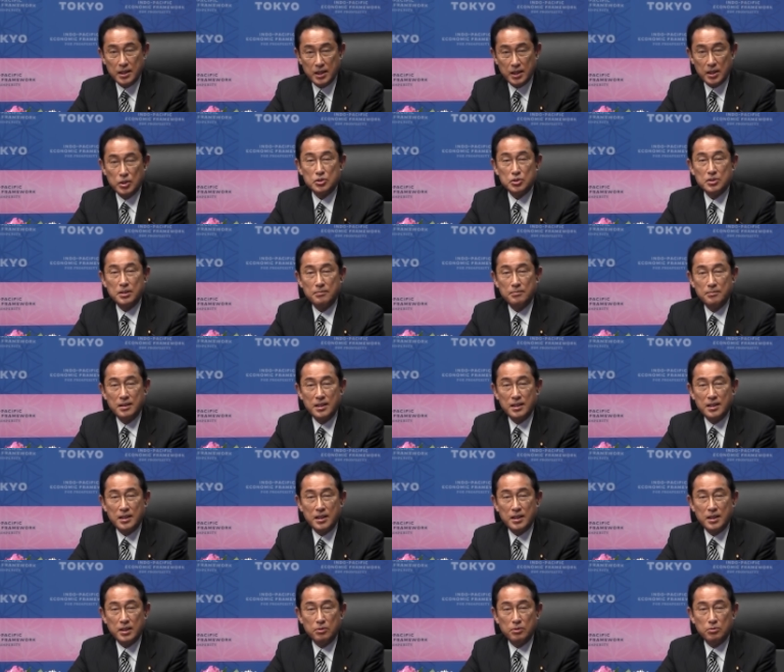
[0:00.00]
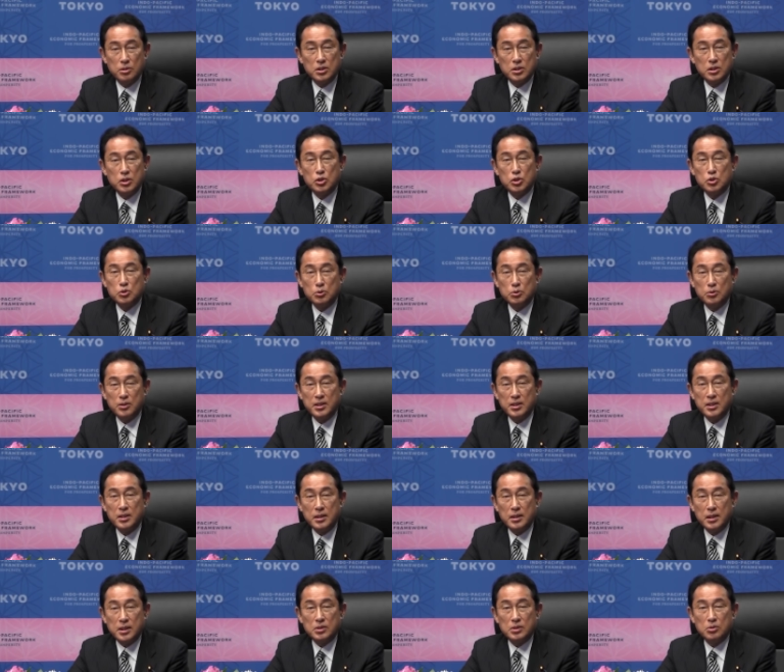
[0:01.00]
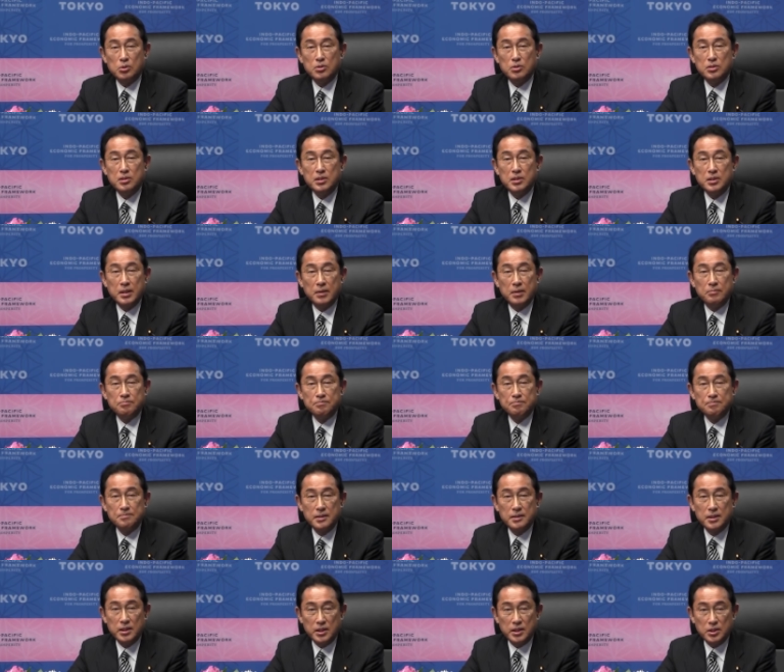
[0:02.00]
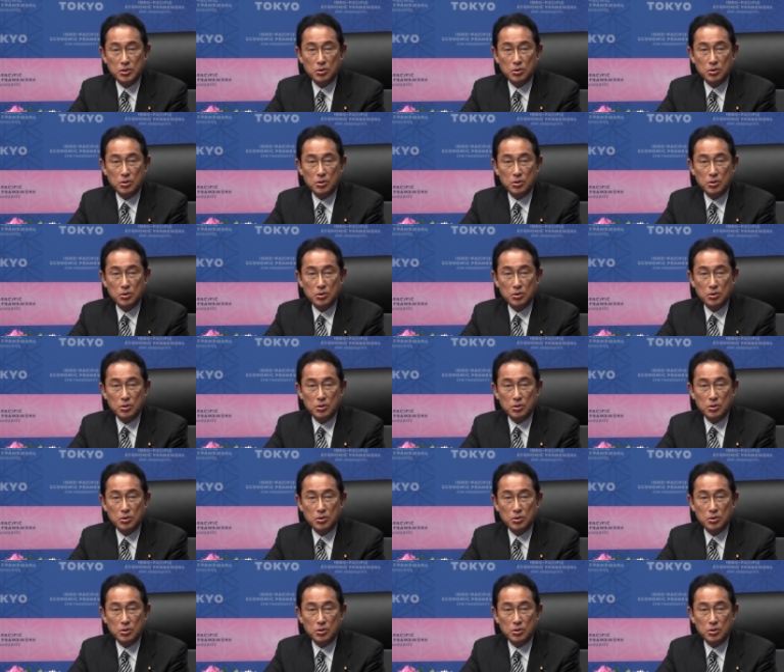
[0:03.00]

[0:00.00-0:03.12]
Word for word: Chúng tôi đánh giá rất cao cam kết của bạn ở đây ngay sau khi